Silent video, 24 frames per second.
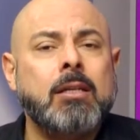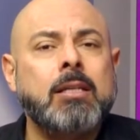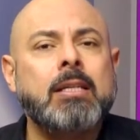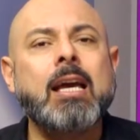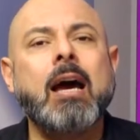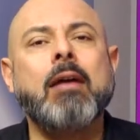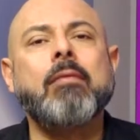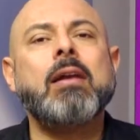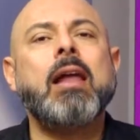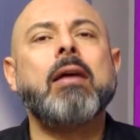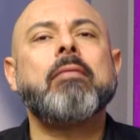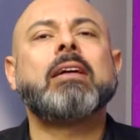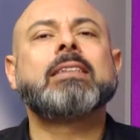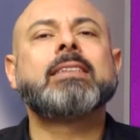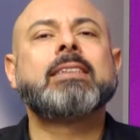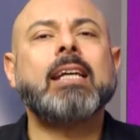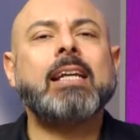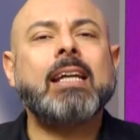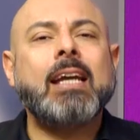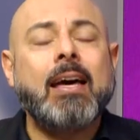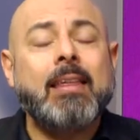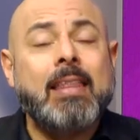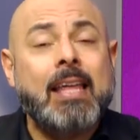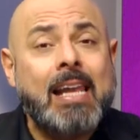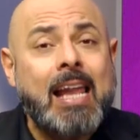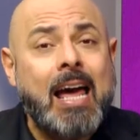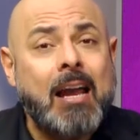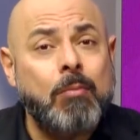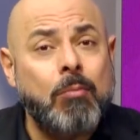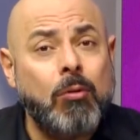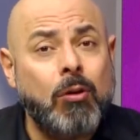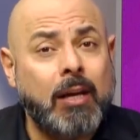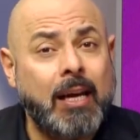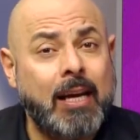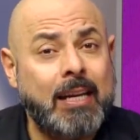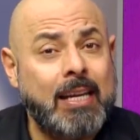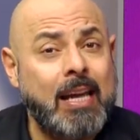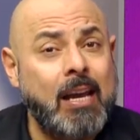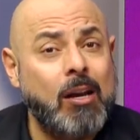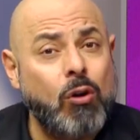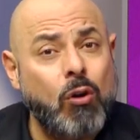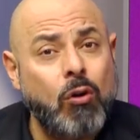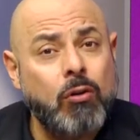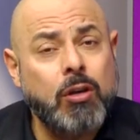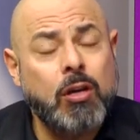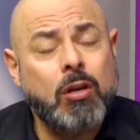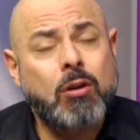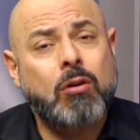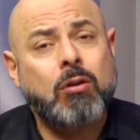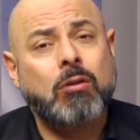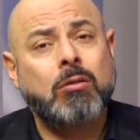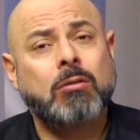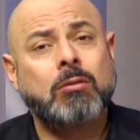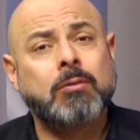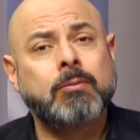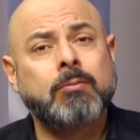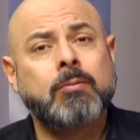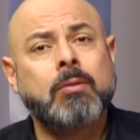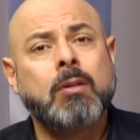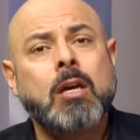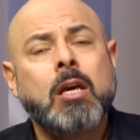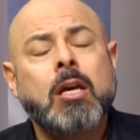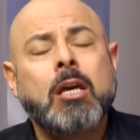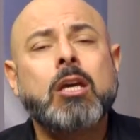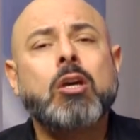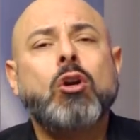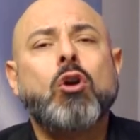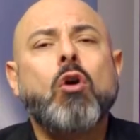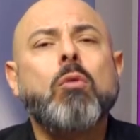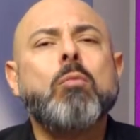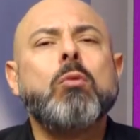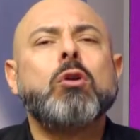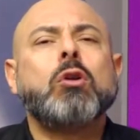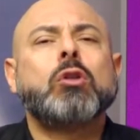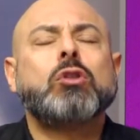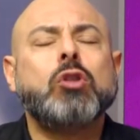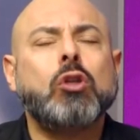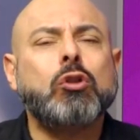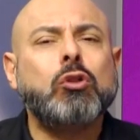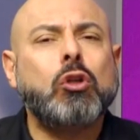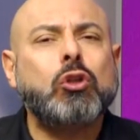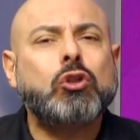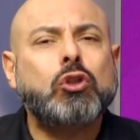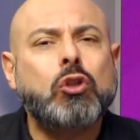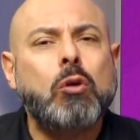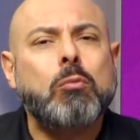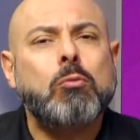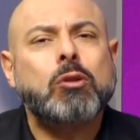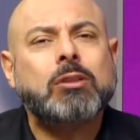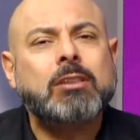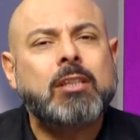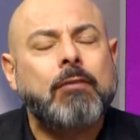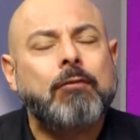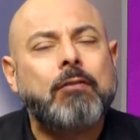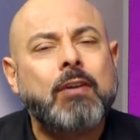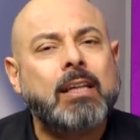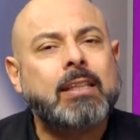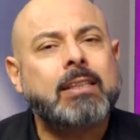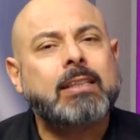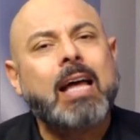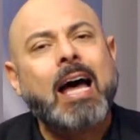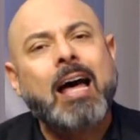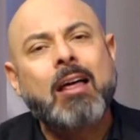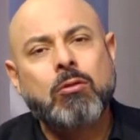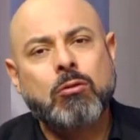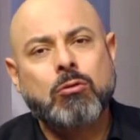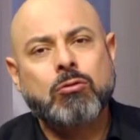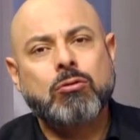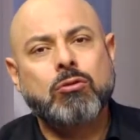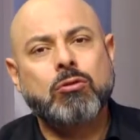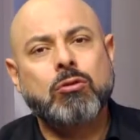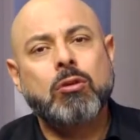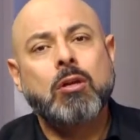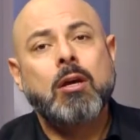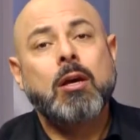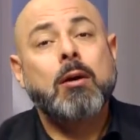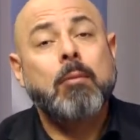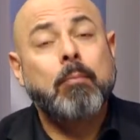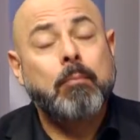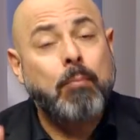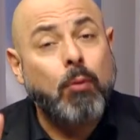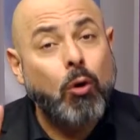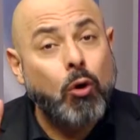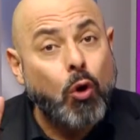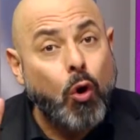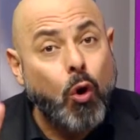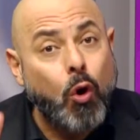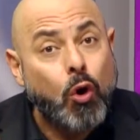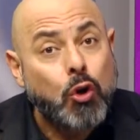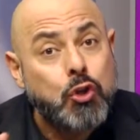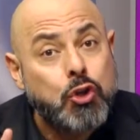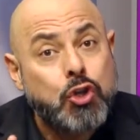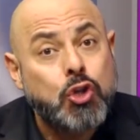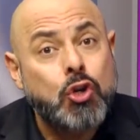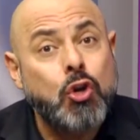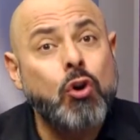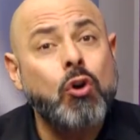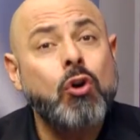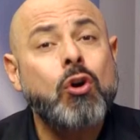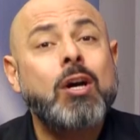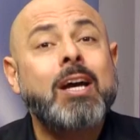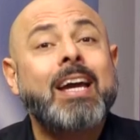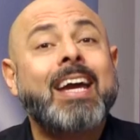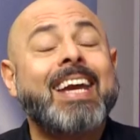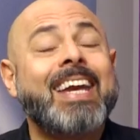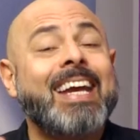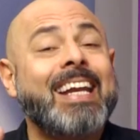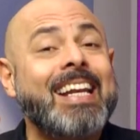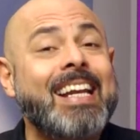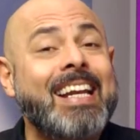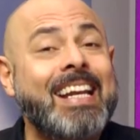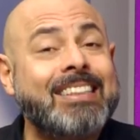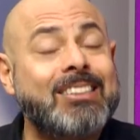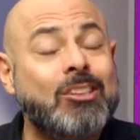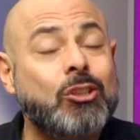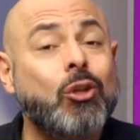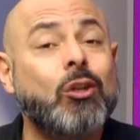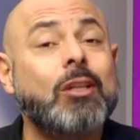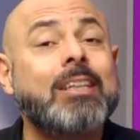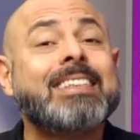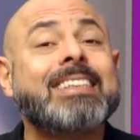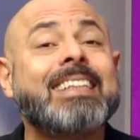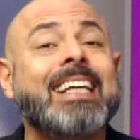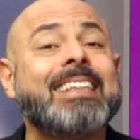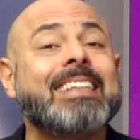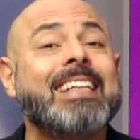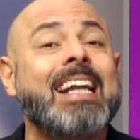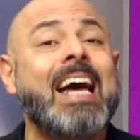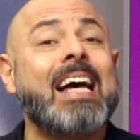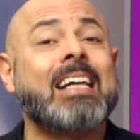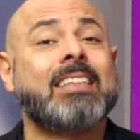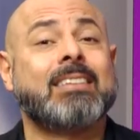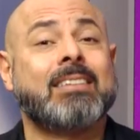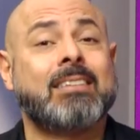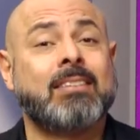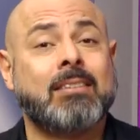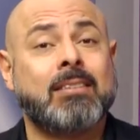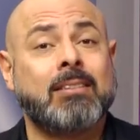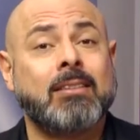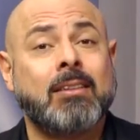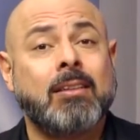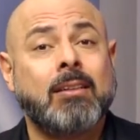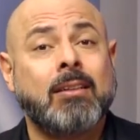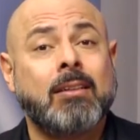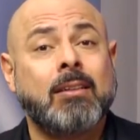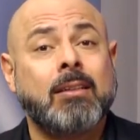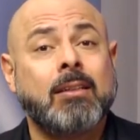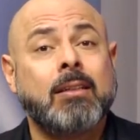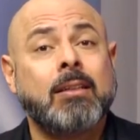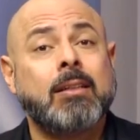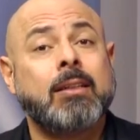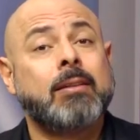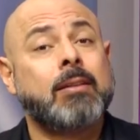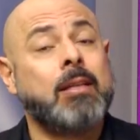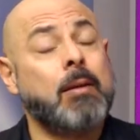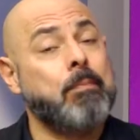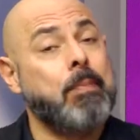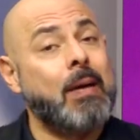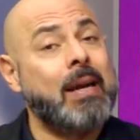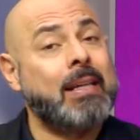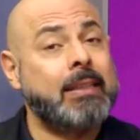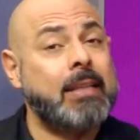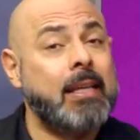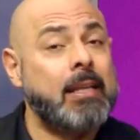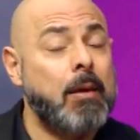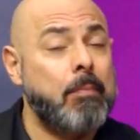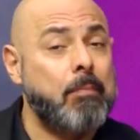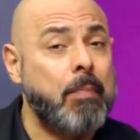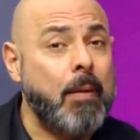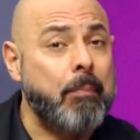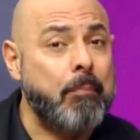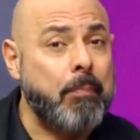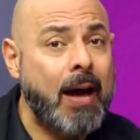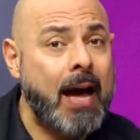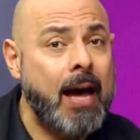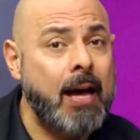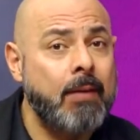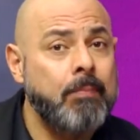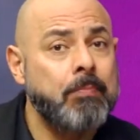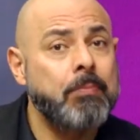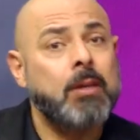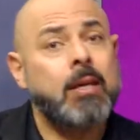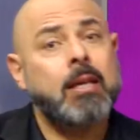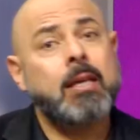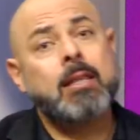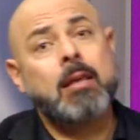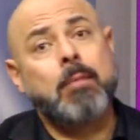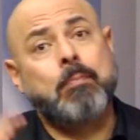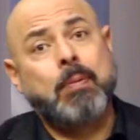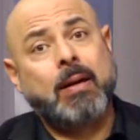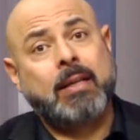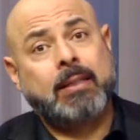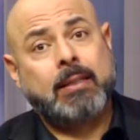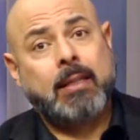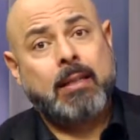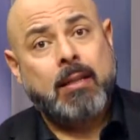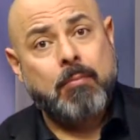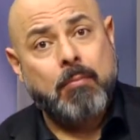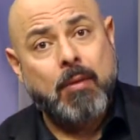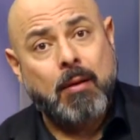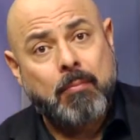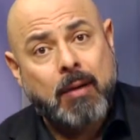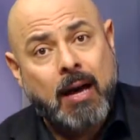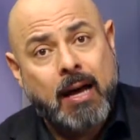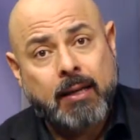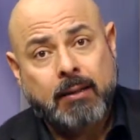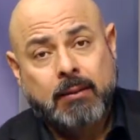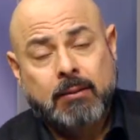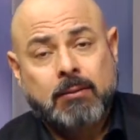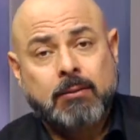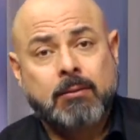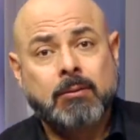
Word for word: y hablaba acerca del árbol genealógico y cómo nosotros somos afectados por ocho generaciones atrás, de parte de papá y de parte de mamá.